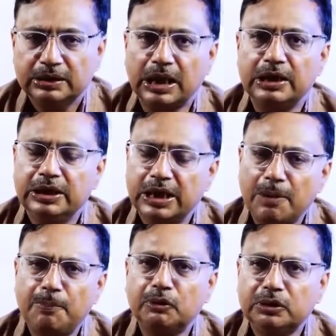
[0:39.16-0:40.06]
তার
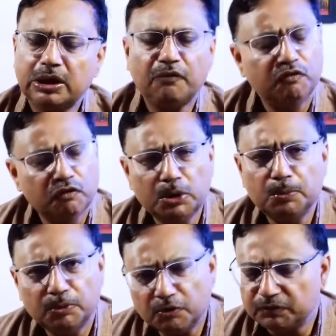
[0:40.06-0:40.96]
নিরাপত্তা
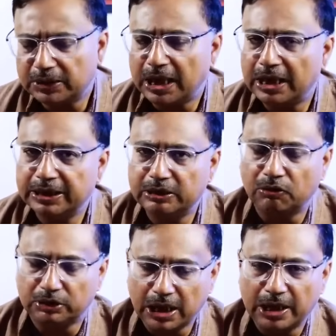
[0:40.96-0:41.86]
ফুলপ্রুফ থাকারই
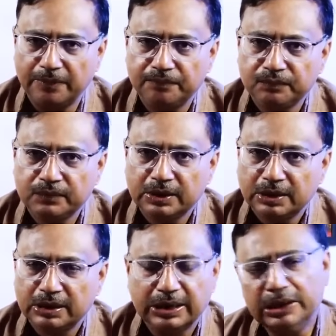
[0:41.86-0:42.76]
কথা
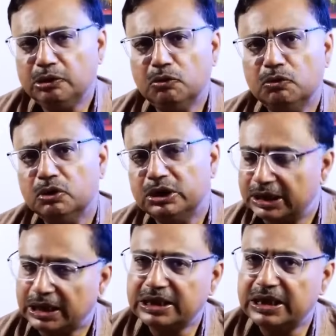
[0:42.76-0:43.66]
কিন্তু
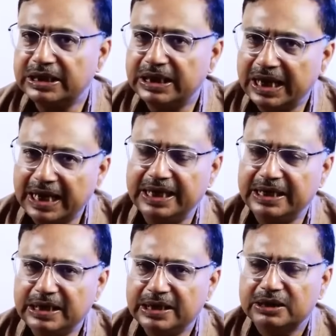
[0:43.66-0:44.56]
সেটা যে নেই
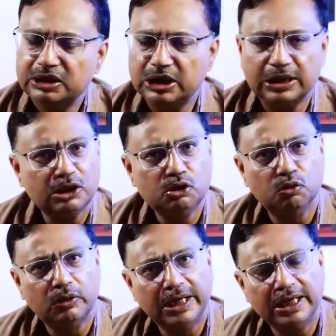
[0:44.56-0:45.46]
সেটা
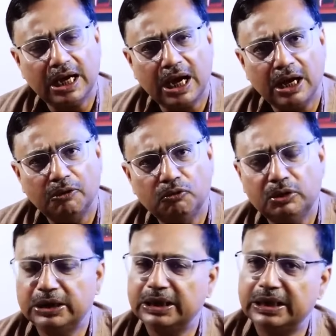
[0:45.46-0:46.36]
চোখের
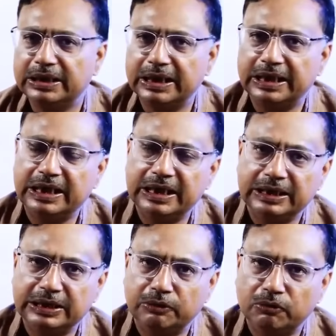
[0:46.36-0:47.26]
আঙুল দিয়ে দেখিয়ে
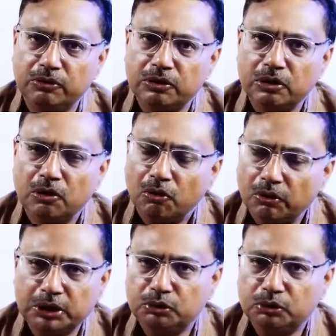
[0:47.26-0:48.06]
দিল ওই